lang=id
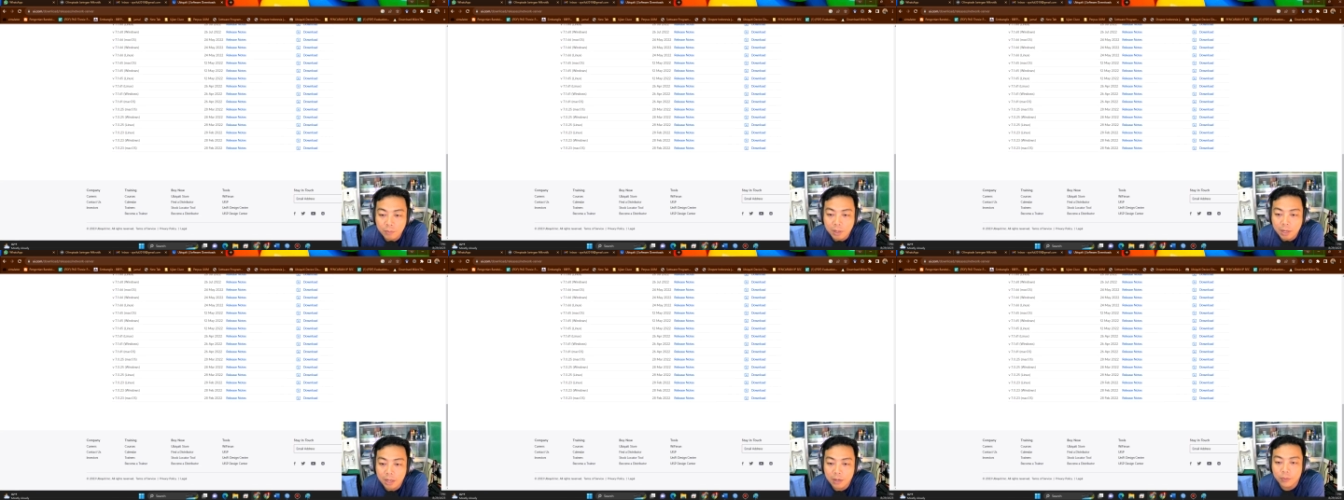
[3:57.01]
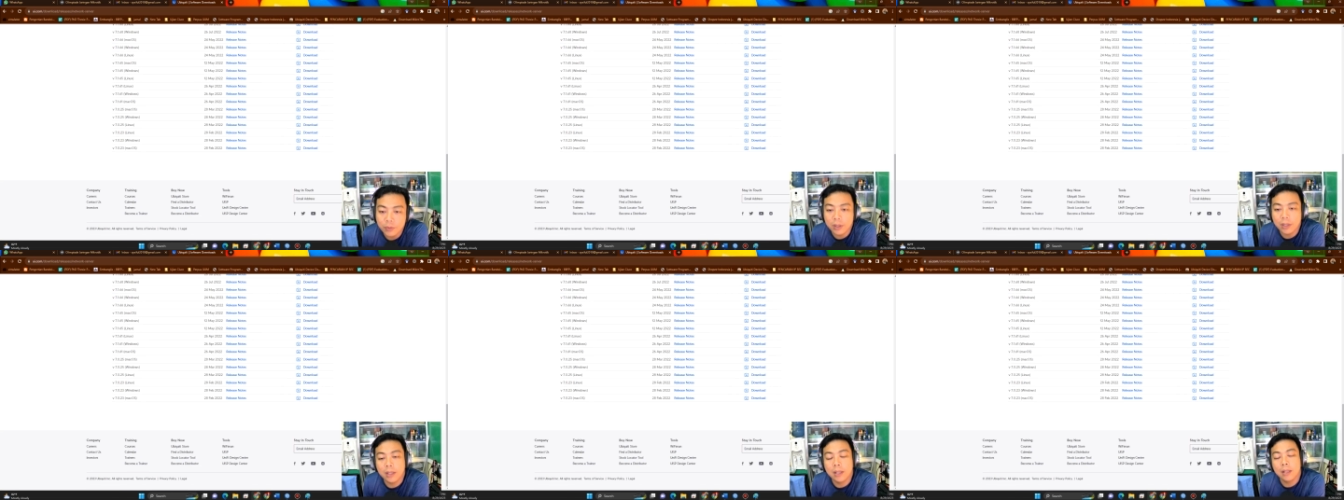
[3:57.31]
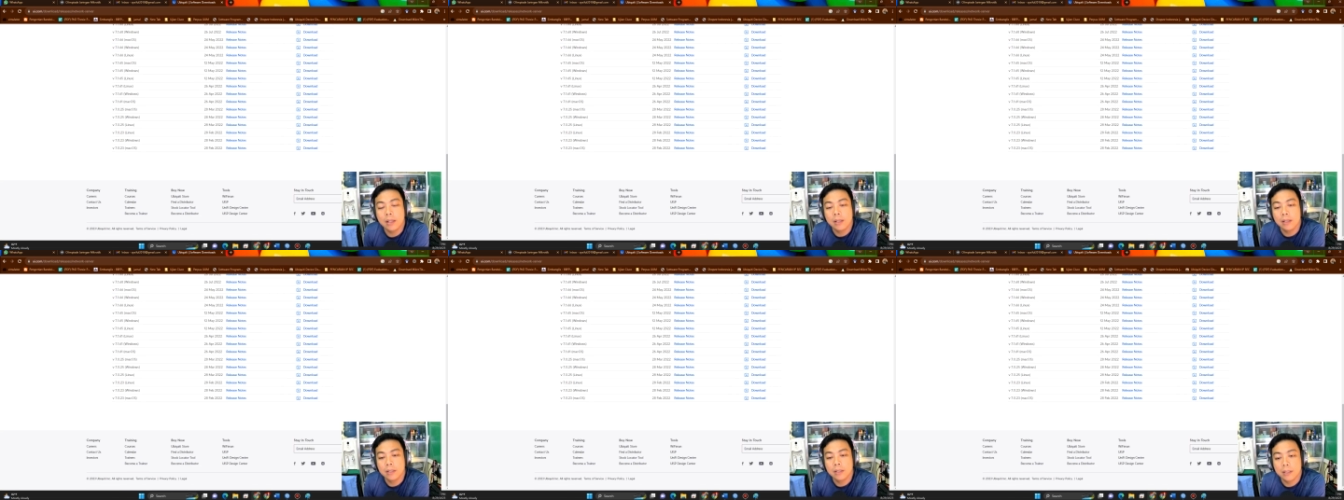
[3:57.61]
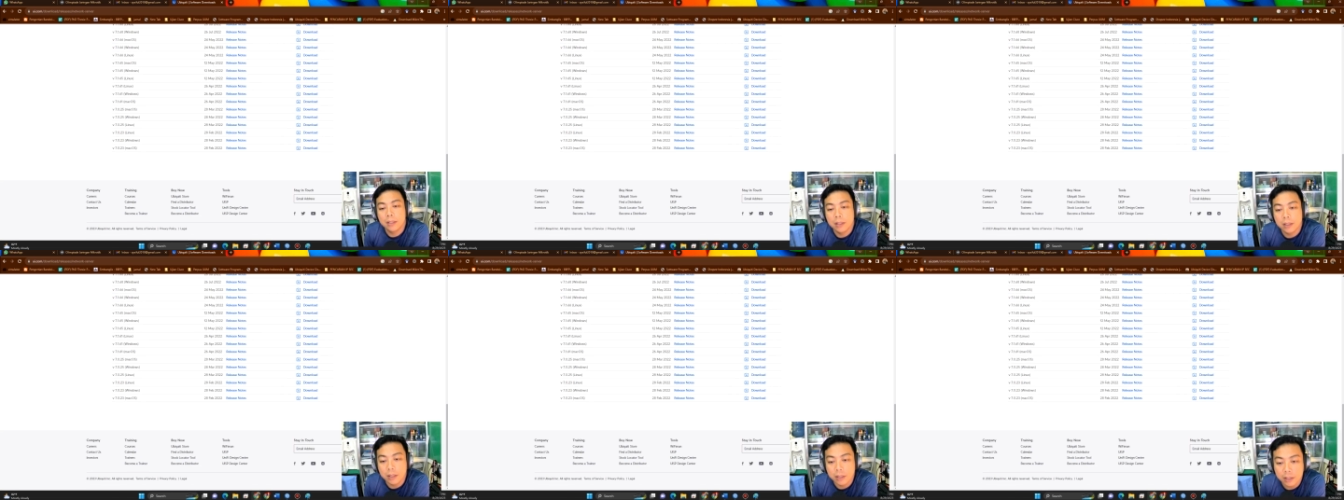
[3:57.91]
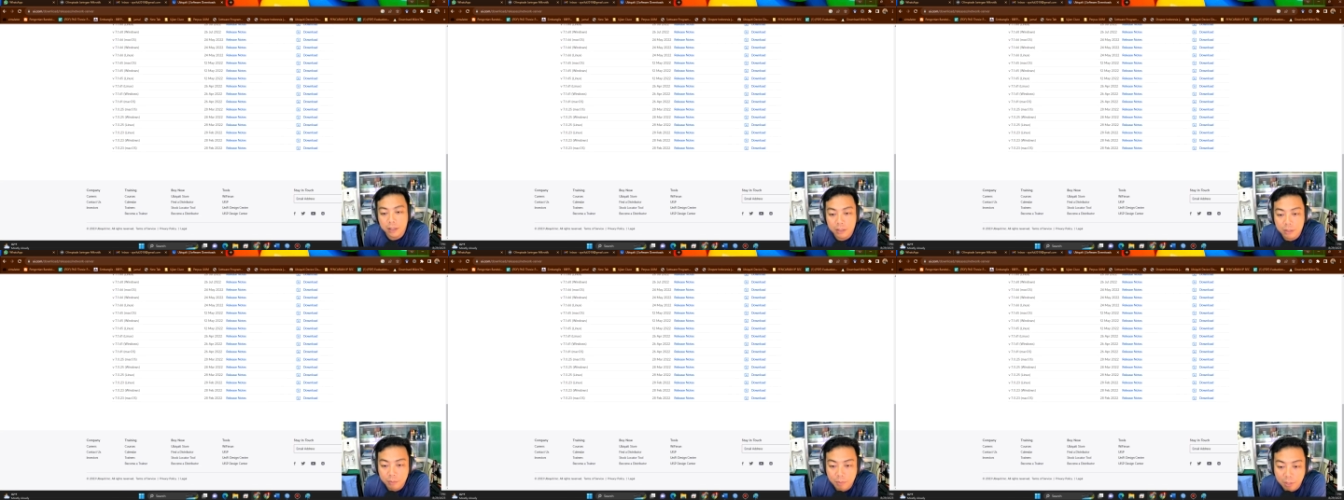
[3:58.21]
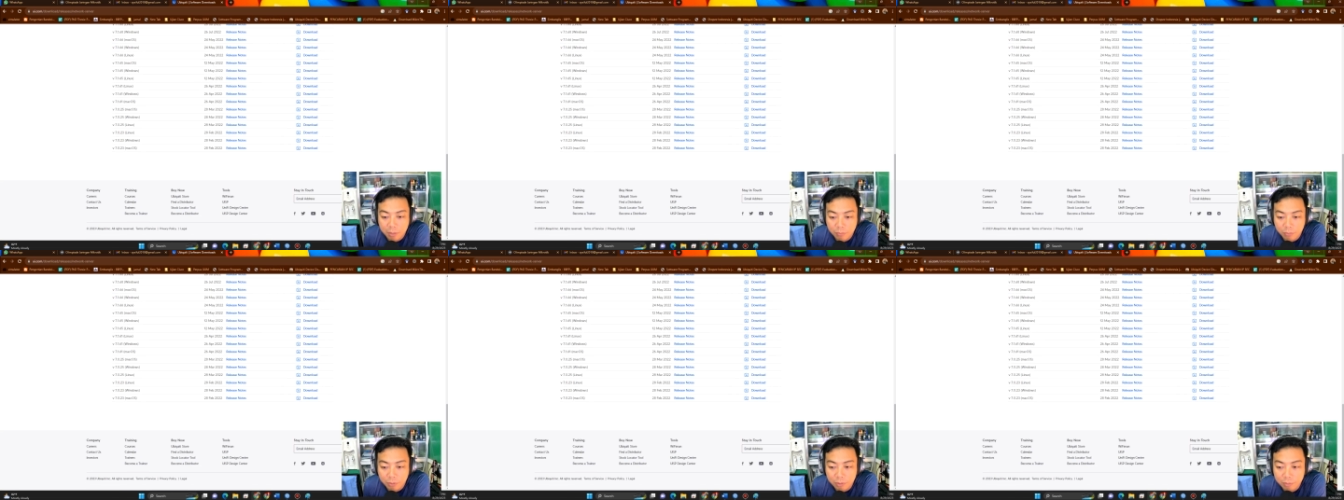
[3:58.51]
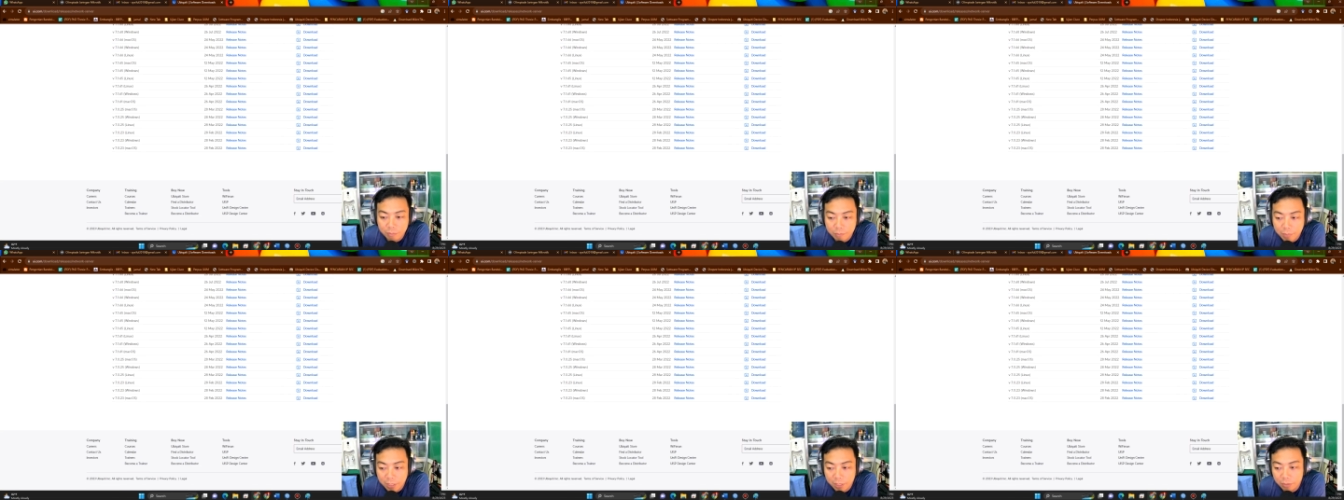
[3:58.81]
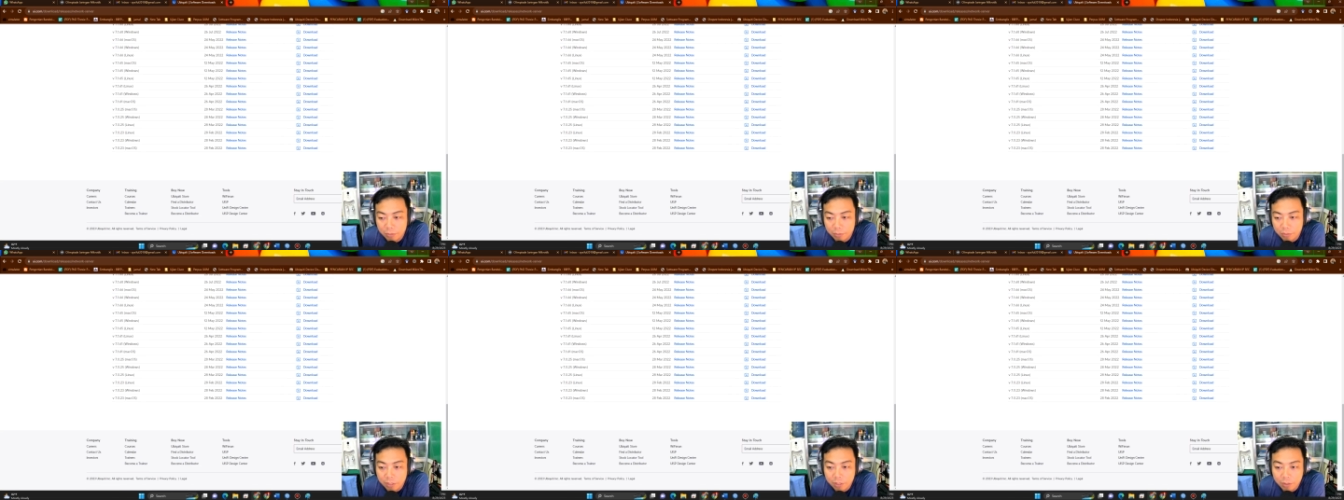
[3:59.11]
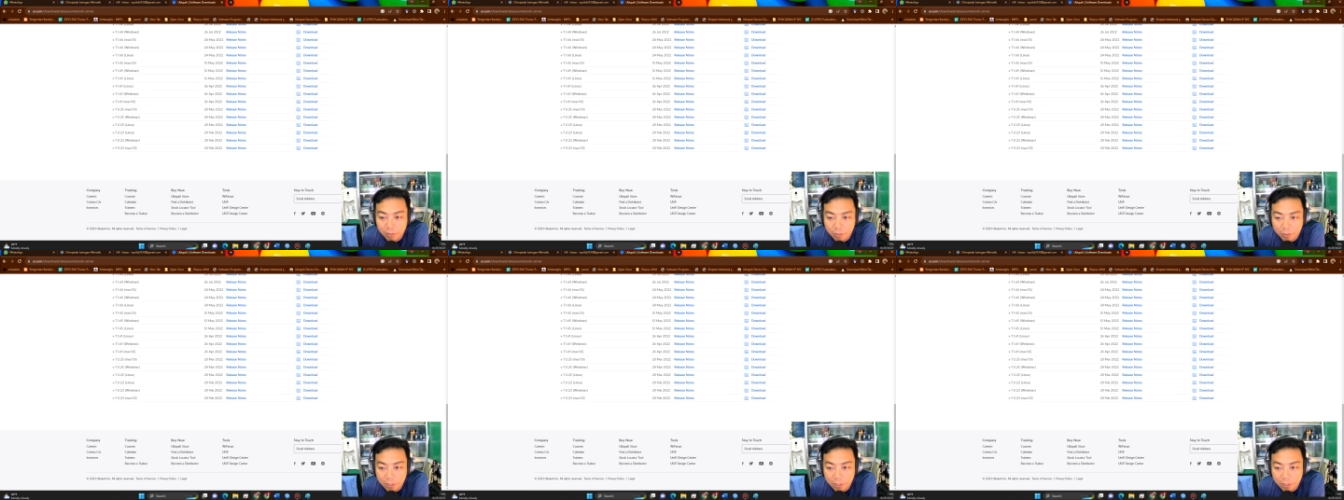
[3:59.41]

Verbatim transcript: melalui uh, smartphone baik itu Android